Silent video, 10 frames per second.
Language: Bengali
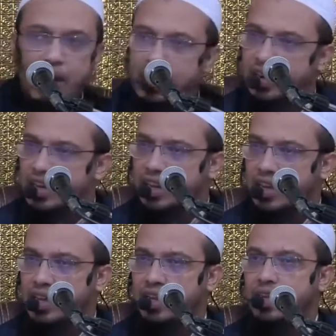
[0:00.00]
পাগড়ি
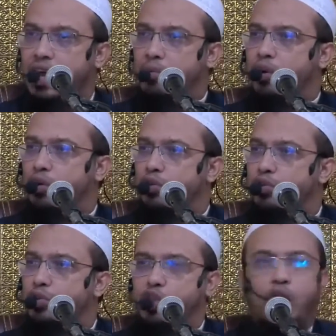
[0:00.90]
ইয়া বড়
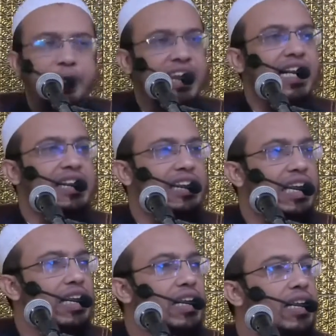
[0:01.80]
হুজুর সবই ঠিক আছে